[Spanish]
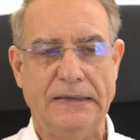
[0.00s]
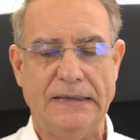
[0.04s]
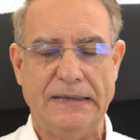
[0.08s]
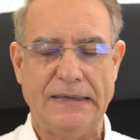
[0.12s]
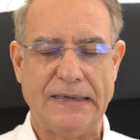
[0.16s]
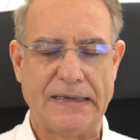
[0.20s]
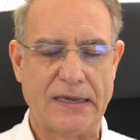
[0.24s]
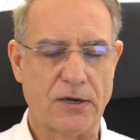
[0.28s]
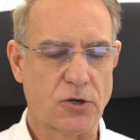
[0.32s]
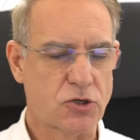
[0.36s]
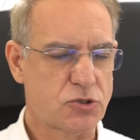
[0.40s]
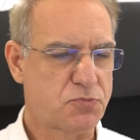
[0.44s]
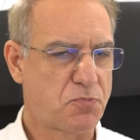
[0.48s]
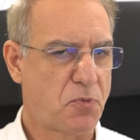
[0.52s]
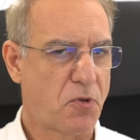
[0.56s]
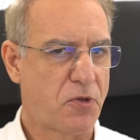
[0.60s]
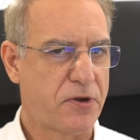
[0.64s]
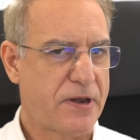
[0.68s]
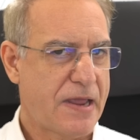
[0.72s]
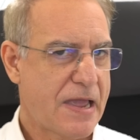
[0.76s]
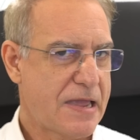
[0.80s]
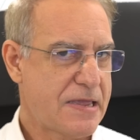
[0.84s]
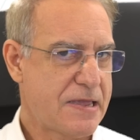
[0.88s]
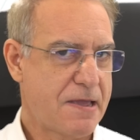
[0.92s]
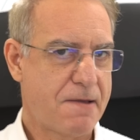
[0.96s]
y que nos
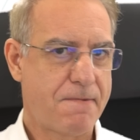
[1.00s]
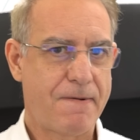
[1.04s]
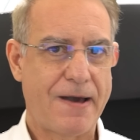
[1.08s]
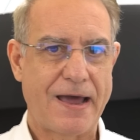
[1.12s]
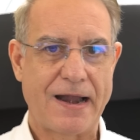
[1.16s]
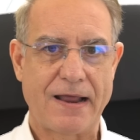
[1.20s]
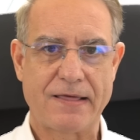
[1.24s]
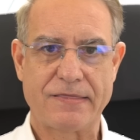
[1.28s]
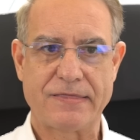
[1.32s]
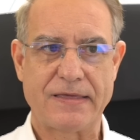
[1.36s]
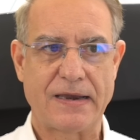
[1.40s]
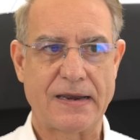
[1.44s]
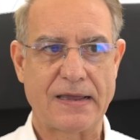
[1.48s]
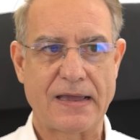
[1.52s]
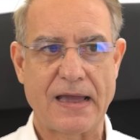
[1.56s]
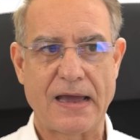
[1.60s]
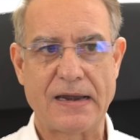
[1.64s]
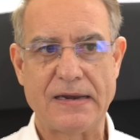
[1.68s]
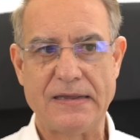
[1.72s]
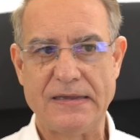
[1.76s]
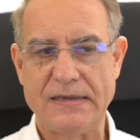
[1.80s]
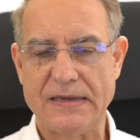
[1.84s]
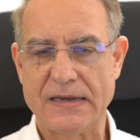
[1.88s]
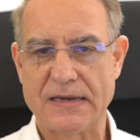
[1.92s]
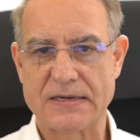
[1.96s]
podría llevar a
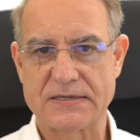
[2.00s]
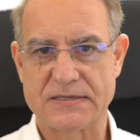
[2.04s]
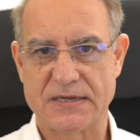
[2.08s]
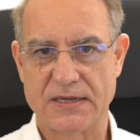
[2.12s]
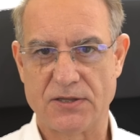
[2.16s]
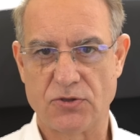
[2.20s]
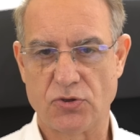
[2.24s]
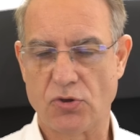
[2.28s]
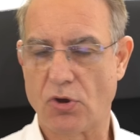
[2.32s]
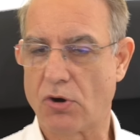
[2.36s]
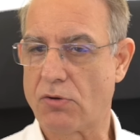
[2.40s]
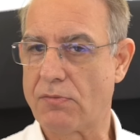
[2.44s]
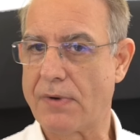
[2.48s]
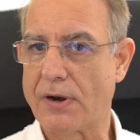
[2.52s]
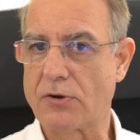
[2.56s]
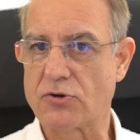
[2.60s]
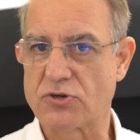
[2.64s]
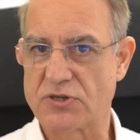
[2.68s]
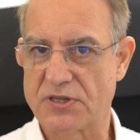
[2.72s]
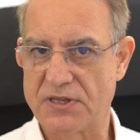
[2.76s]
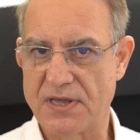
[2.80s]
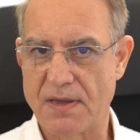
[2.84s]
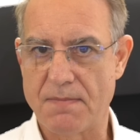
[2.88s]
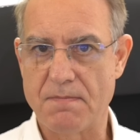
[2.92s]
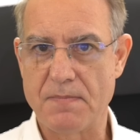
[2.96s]
cercanías en torno a
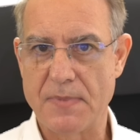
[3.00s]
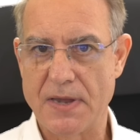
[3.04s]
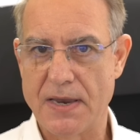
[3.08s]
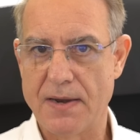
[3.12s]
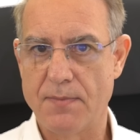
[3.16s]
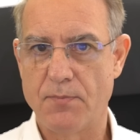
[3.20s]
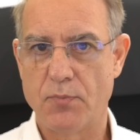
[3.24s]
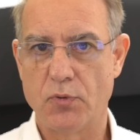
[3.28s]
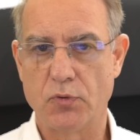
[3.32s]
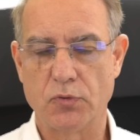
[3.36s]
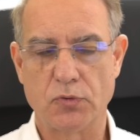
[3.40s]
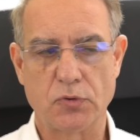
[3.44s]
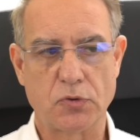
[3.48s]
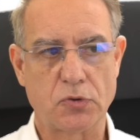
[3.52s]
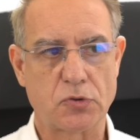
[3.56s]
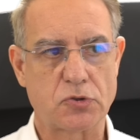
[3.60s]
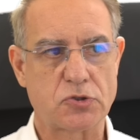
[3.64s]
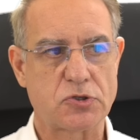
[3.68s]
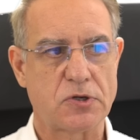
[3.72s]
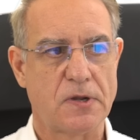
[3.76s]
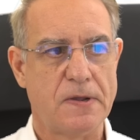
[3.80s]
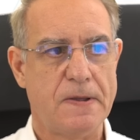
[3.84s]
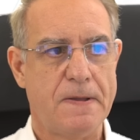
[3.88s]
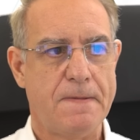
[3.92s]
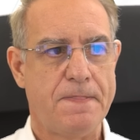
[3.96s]
los 100.000 puntos.